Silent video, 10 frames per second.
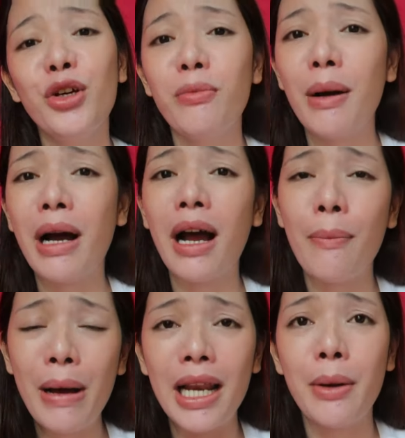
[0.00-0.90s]
yung mga
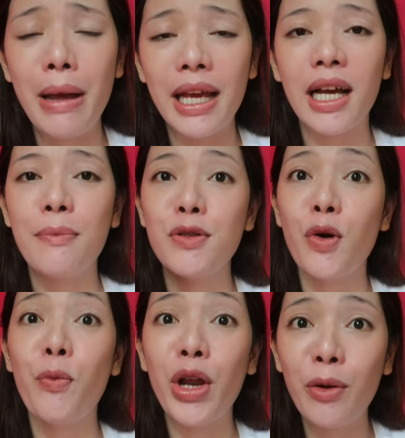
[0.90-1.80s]
makakapal na makeup.
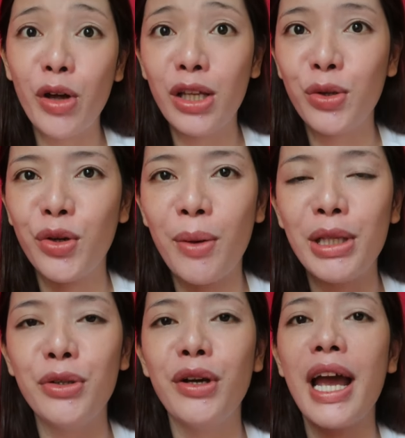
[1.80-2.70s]
So, pwedeng pala ito yung
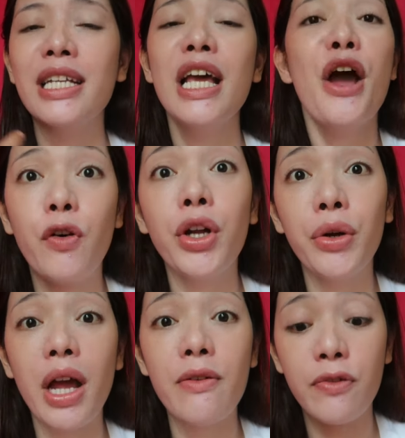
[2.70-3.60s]
gamitin nyo guys for
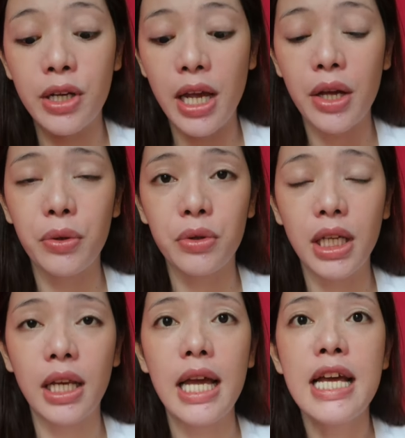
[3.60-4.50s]
your everyday
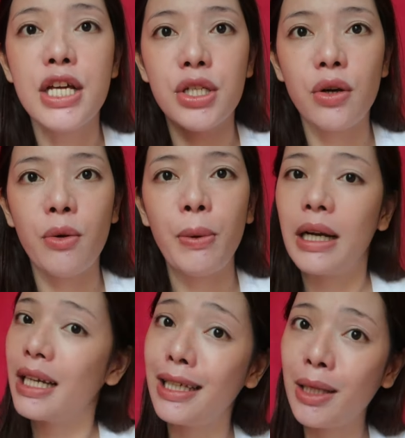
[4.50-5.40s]
routine. So, pag
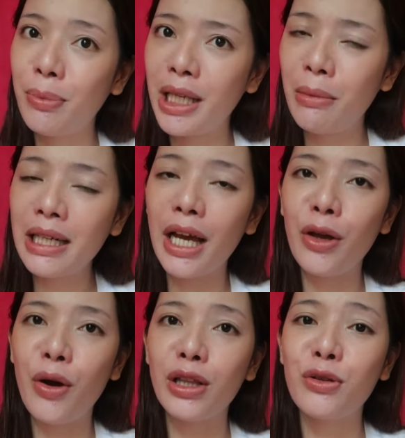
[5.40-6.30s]
nagtitipid naman
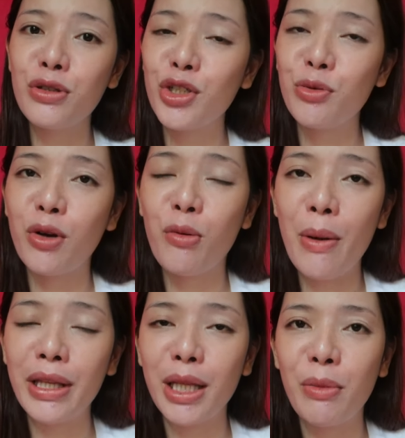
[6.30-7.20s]
kayo at gusto nyo
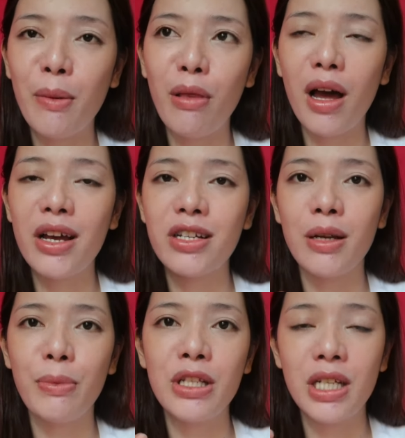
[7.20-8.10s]
magwamit ng mga blush,
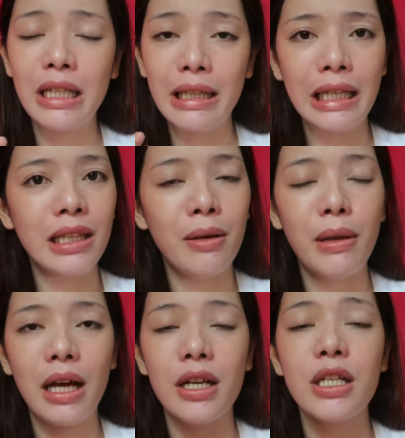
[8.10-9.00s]
lip and cheek tint na
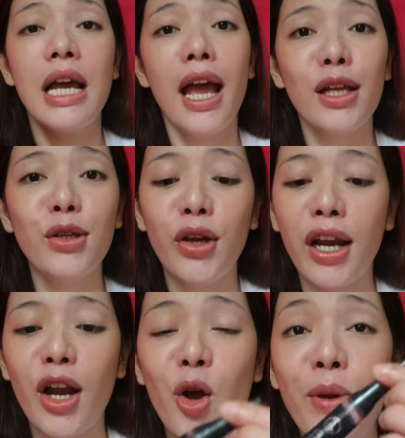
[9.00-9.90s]
blush, ito yung
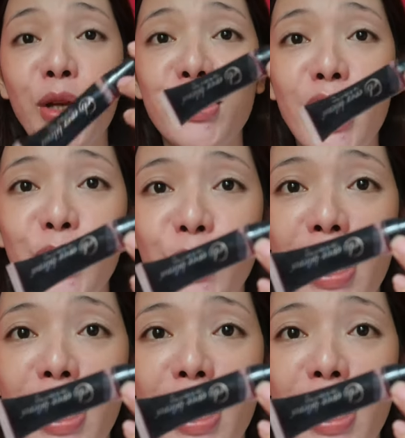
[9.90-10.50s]
re-recommend ko sa inyo